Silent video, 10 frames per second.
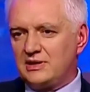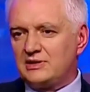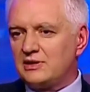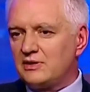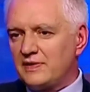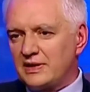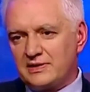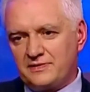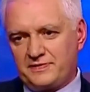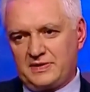krytykowany
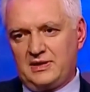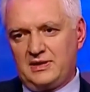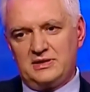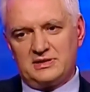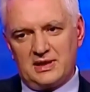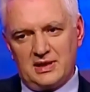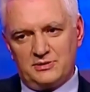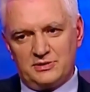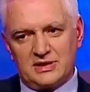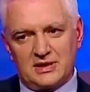w e,
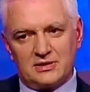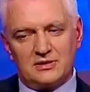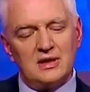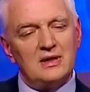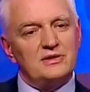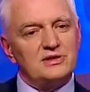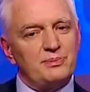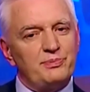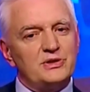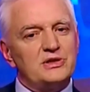Izraelu za to, że
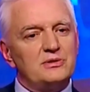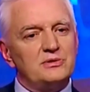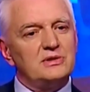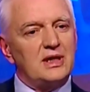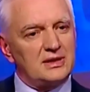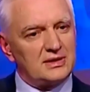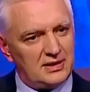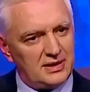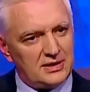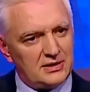poszedł tak
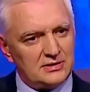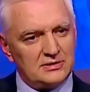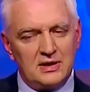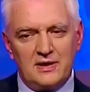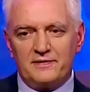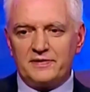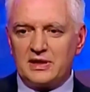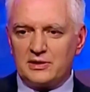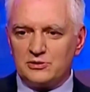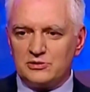daleko w
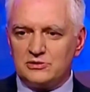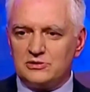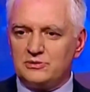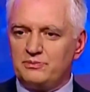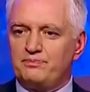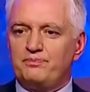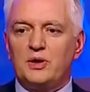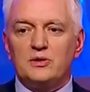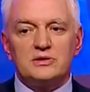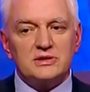kierunku
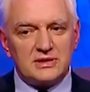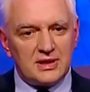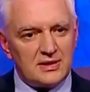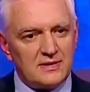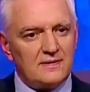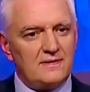polskiej